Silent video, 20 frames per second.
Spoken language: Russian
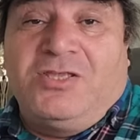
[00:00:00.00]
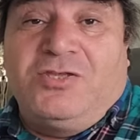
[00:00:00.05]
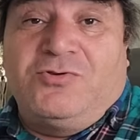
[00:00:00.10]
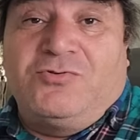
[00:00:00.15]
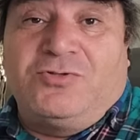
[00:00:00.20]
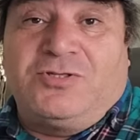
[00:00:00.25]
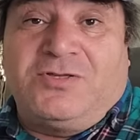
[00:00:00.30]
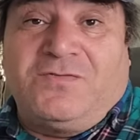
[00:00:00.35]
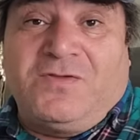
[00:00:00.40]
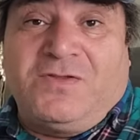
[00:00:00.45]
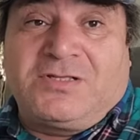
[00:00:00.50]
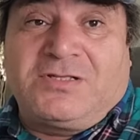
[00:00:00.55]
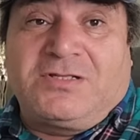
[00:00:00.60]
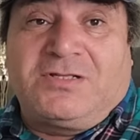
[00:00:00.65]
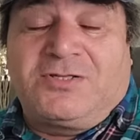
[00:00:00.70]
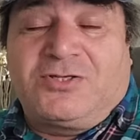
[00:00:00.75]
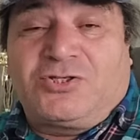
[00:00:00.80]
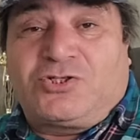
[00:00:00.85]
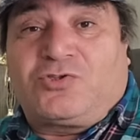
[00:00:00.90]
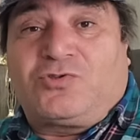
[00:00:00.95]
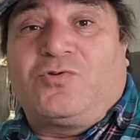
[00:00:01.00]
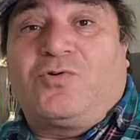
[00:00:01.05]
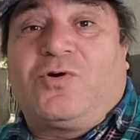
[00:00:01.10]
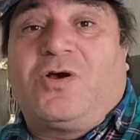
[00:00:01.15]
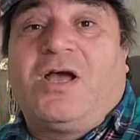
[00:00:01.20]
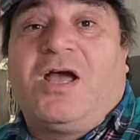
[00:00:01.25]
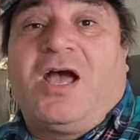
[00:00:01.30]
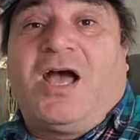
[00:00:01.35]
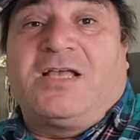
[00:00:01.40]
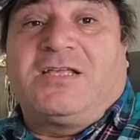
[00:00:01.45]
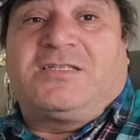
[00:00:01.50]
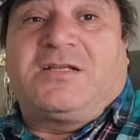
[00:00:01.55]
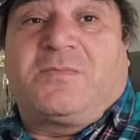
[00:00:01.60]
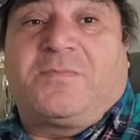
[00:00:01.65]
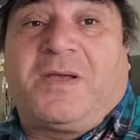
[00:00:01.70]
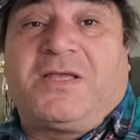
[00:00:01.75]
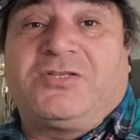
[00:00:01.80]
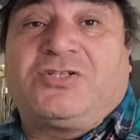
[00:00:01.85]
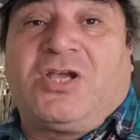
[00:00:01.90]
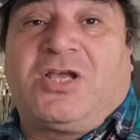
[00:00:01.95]
неудивительно, что
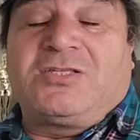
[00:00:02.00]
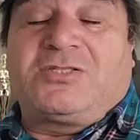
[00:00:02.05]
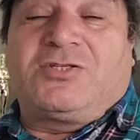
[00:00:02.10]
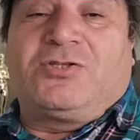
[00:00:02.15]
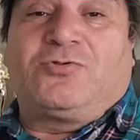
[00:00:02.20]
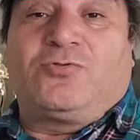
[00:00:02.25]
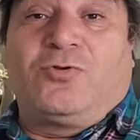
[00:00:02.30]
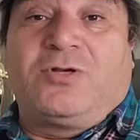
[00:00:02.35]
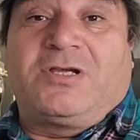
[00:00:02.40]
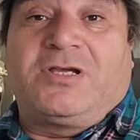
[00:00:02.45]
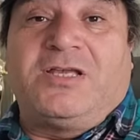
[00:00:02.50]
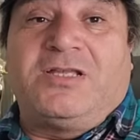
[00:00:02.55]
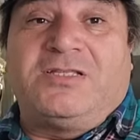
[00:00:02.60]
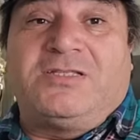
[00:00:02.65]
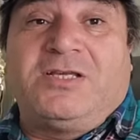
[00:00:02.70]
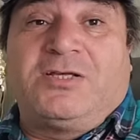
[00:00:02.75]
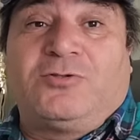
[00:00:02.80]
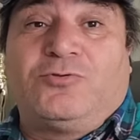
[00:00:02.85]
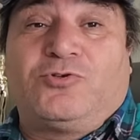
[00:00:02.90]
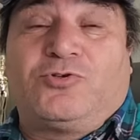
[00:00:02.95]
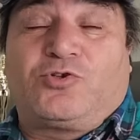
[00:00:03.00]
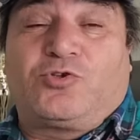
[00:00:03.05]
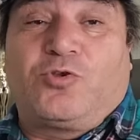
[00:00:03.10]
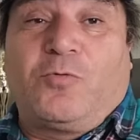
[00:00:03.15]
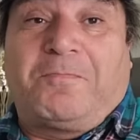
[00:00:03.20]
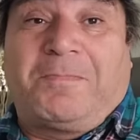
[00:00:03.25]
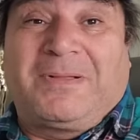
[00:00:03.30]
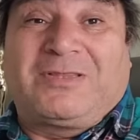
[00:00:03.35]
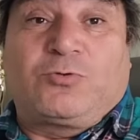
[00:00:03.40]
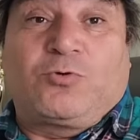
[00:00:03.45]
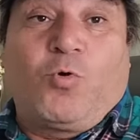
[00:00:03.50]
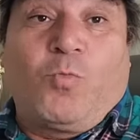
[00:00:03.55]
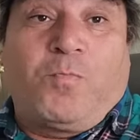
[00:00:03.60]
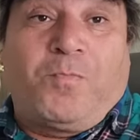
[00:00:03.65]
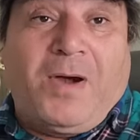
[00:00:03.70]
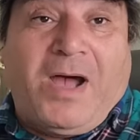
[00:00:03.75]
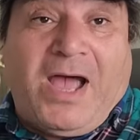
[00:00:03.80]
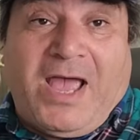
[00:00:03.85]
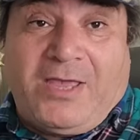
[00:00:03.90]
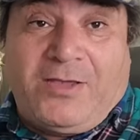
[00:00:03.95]
азербайджанцы только и делают, что
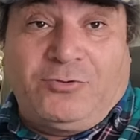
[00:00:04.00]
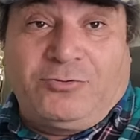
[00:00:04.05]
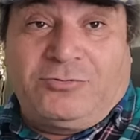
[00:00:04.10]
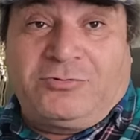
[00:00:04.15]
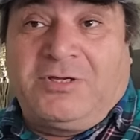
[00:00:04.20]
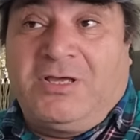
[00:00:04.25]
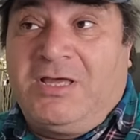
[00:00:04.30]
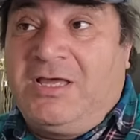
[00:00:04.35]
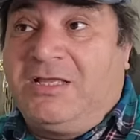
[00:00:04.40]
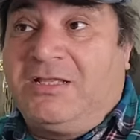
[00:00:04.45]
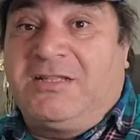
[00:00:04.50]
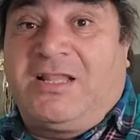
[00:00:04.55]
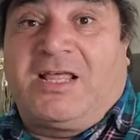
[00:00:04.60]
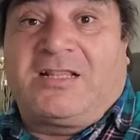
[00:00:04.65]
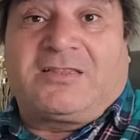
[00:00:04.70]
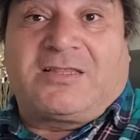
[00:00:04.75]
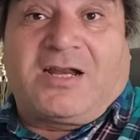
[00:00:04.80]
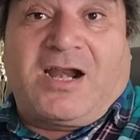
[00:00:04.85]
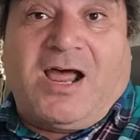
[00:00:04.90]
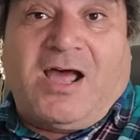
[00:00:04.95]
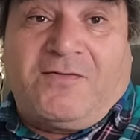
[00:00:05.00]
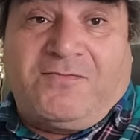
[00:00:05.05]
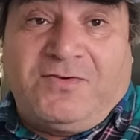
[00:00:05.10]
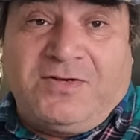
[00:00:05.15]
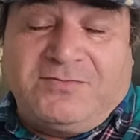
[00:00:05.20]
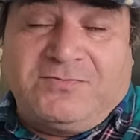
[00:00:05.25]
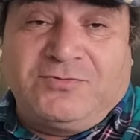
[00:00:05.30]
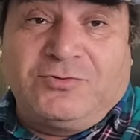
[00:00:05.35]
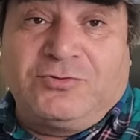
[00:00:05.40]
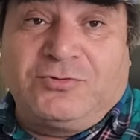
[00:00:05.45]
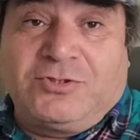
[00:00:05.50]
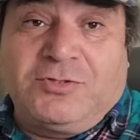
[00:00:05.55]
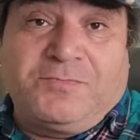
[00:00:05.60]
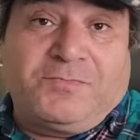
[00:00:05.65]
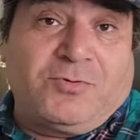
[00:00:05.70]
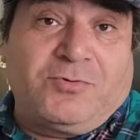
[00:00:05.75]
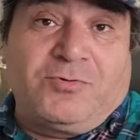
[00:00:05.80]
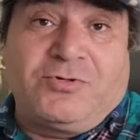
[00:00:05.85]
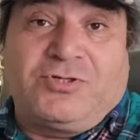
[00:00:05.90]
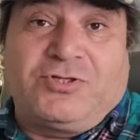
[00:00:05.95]
подкупают, натравливают и
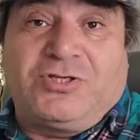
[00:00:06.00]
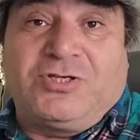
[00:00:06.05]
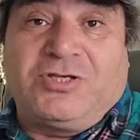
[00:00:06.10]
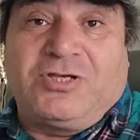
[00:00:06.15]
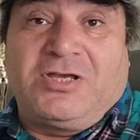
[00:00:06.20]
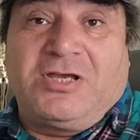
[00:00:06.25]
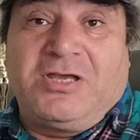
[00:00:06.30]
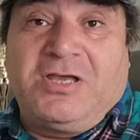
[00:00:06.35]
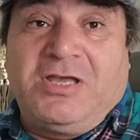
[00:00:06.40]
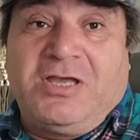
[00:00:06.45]
прочее.